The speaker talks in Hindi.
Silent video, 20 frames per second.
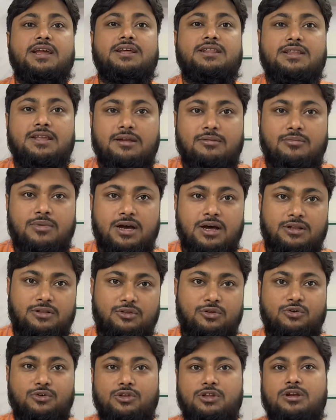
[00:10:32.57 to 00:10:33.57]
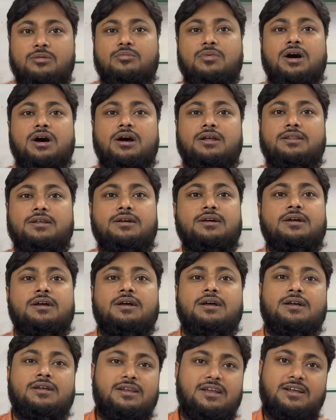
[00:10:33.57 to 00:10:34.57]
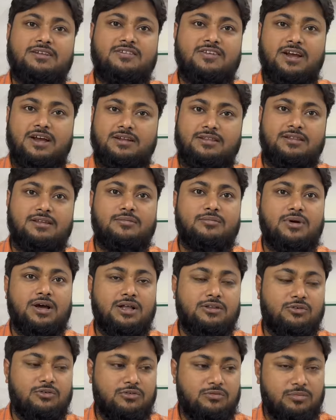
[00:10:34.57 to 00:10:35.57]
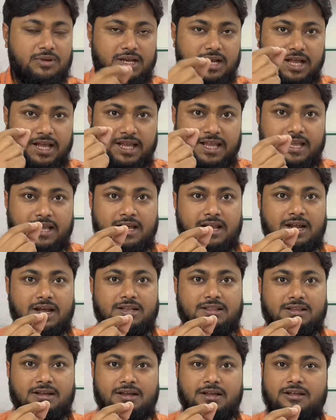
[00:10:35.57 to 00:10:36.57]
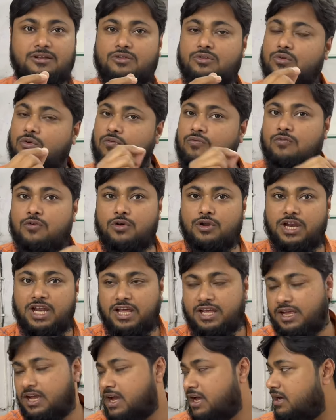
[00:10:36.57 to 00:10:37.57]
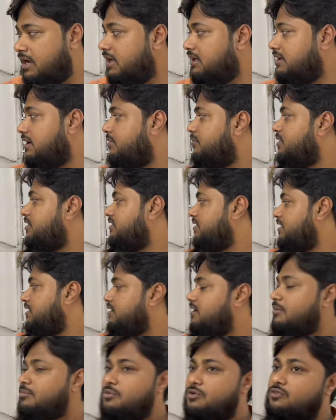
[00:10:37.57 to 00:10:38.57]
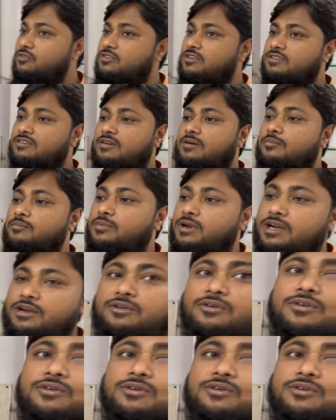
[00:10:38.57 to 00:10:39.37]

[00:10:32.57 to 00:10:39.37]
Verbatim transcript: एक दिन बाद दो दिन बाद हाँ, हाँ, हाँ। या चार दिन बाद उसमें ना एयर आता है तो हम्म। वो नहीं आएगा ये मशीन का प्रोसेस कंप्लीट